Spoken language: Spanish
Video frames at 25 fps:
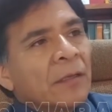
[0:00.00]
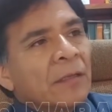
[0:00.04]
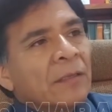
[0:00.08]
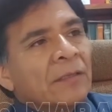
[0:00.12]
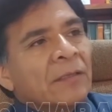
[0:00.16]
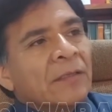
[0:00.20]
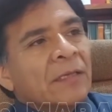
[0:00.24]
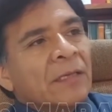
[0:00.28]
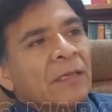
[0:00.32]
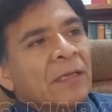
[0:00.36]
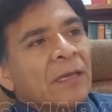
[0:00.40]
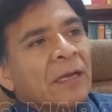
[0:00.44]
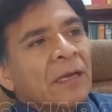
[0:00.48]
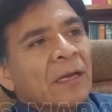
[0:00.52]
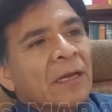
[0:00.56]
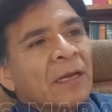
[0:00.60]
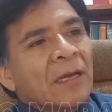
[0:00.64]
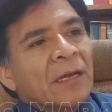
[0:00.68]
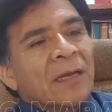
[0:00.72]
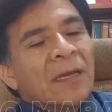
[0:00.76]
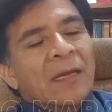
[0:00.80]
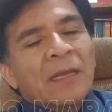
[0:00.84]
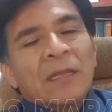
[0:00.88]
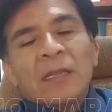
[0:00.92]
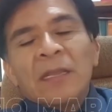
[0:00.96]

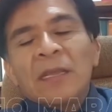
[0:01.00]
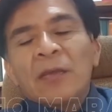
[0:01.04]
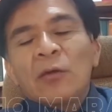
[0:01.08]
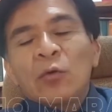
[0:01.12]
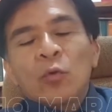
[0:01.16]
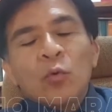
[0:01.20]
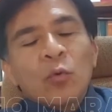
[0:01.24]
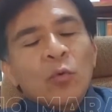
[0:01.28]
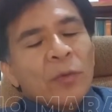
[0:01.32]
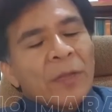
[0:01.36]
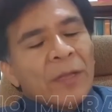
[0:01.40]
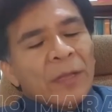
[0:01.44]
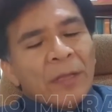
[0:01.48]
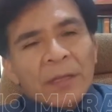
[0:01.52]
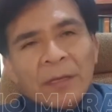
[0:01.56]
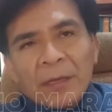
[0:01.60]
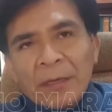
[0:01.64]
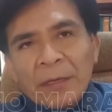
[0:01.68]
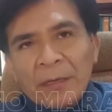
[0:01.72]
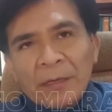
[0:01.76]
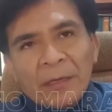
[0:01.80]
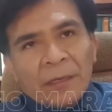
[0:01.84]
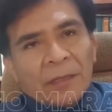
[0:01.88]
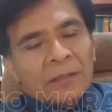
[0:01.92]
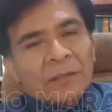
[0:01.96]
señalan que ninguna
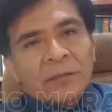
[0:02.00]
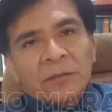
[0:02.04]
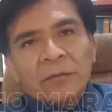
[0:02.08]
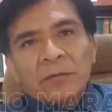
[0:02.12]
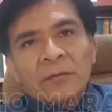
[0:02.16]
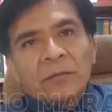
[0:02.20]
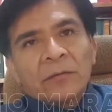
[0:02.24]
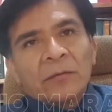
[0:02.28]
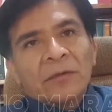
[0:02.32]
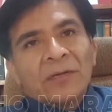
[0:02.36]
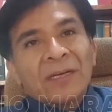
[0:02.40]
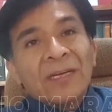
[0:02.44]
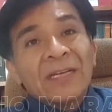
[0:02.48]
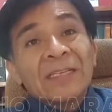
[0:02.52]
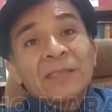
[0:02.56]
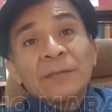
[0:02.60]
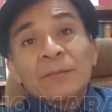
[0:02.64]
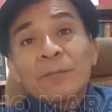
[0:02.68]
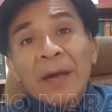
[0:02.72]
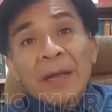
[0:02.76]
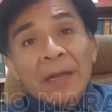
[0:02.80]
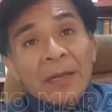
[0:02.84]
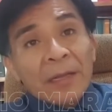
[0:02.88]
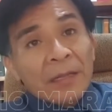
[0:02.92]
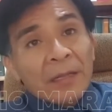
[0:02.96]
declaración
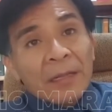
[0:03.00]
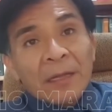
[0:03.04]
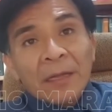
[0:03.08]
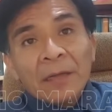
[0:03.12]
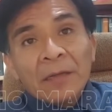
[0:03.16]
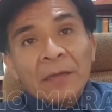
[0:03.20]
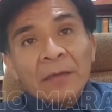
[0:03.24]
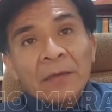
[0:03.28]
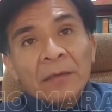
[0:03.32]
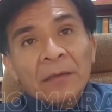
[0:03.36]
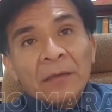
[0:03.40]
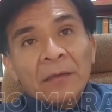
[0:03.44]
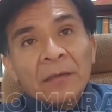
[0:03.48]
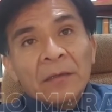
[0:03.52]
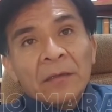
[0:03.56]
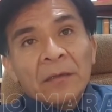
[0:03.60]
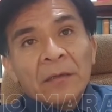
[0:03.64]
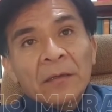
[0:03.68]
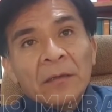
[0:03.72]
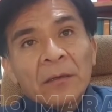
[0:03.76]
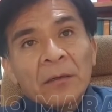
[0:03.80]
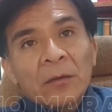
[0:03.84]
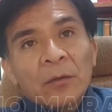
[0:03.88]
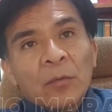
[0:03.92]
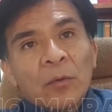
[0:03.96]
es válida
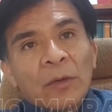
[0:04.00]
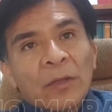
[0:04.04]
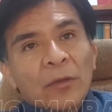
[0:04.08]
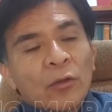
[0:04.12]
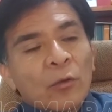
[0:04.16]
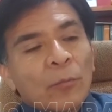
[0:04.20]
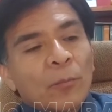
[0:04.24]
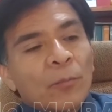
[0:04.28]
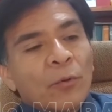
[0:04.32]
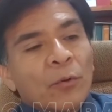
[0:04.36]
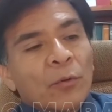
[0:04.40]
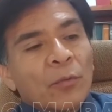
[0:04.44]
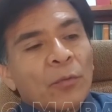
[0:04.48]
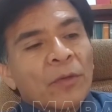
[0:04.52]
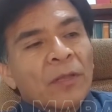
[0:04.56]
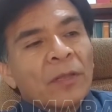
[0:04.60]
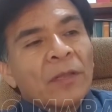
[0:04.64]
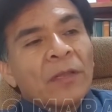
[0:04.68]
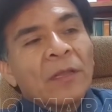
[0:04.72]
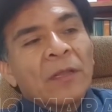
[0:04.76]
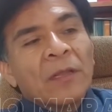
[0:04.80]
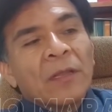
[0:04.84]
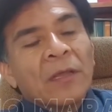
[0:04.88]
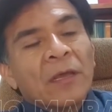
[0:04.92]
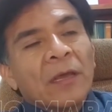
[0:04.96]
cuando
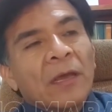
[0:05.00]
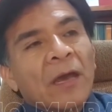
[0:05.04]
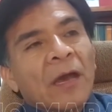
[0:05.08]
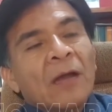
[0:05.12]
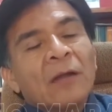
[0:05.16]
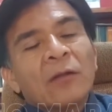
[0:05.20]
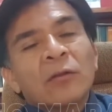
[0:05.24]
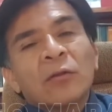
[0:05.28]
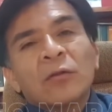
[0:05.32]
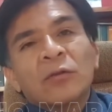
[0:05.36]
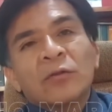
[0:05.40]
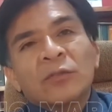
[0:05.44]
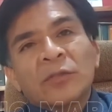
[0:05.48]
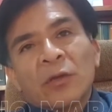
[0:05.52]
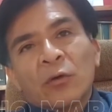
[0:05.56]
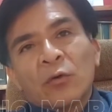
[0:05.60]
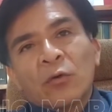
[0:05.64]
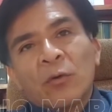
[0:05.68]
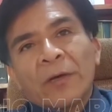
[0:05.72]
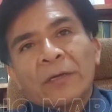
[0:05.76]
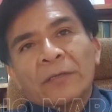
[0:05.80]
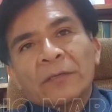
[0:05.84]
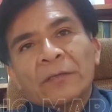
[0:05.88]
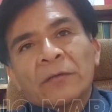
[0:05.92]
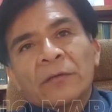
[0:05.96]
proviene de actos de
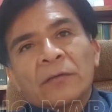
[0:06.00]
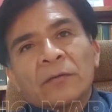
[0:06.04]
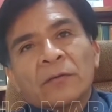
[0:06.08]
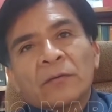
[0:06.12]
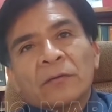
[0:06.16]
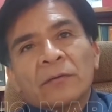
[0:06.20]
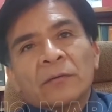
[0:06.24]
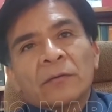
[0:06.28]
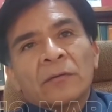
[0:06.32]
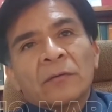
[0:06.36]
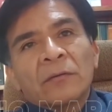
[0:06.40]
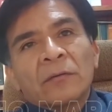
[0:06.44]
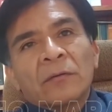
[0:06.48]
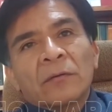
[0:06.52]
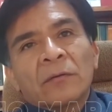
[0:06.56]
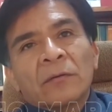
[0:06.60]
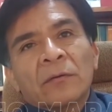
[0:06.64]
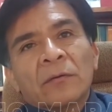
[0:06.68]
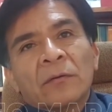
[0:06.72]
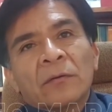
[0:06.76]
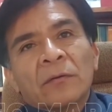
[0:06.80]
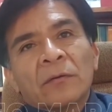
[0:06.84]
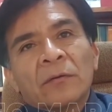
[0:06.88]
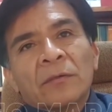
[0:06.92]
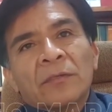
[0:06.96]
coacción.
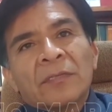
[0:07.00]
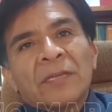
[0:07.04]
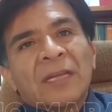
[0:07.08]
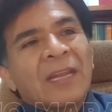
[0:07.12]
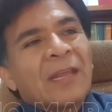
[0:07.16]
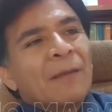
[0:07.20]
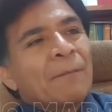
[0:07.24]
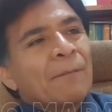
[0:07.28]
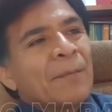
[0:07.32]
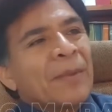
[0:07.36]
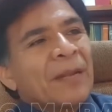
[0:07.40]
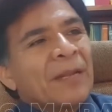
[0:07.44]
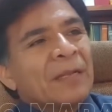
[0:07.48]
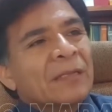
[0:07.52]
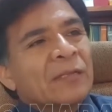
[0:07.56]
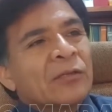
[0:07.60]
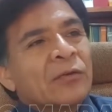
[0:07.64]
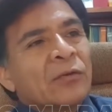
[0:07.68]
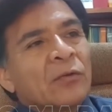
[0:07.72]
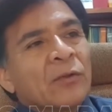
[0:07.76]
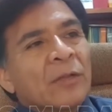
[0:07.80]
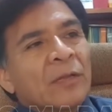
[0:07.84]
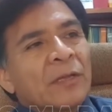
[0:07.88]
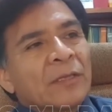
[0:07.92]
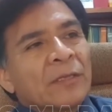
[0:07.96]
Se le
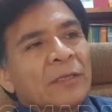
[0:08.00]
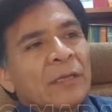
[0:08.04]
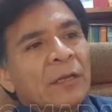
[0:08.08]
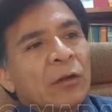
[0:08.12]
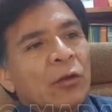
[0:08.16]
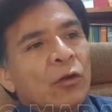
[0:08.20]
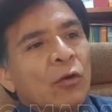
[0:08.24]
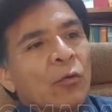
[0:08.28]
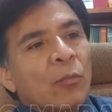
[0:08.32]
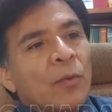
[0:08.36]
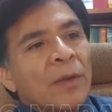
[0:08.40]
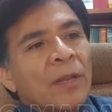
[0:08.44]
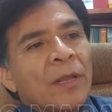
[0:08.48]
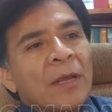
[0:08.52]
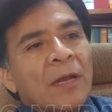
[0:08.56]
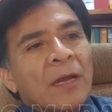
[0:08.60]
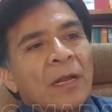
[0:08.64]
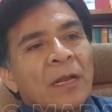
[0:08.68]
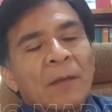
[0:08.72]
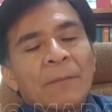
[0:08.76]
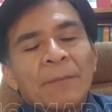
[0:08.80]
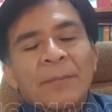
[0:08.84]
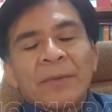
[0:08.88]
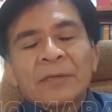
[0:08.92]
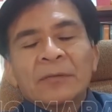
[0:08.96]
presiona, se le obliga a
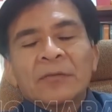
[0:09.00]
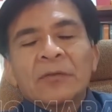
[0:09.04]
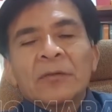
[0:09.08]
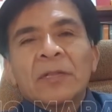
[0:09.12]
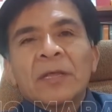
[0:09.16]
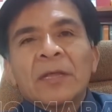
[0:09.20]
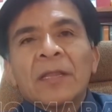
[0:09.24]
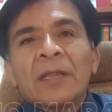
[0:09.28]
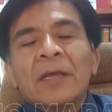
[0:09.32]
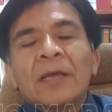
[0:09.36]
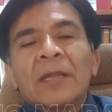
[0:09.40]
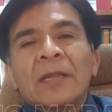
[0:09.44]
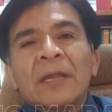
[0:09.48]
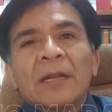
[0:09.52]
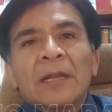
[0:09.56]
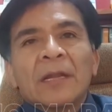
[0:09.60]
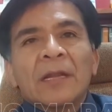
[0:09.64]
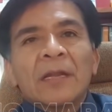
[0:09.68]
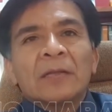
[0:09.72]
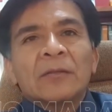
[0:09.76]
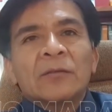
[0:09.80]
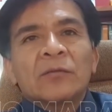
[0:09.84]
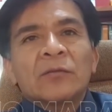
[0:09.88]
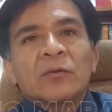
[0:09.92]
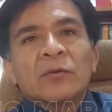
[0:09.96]
la persona a
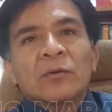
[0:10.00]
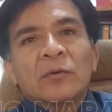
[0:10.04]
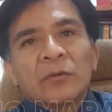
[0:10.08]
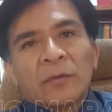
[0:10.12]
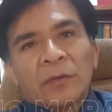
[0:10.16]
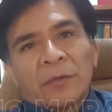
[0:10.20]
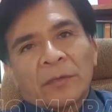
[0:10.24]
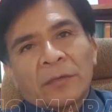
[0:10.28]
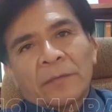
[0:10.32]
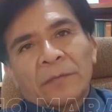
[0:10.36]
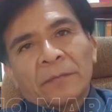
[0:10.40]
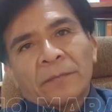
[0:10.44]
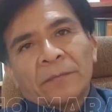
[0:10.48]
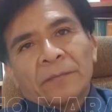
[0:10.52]
declarar en su contra.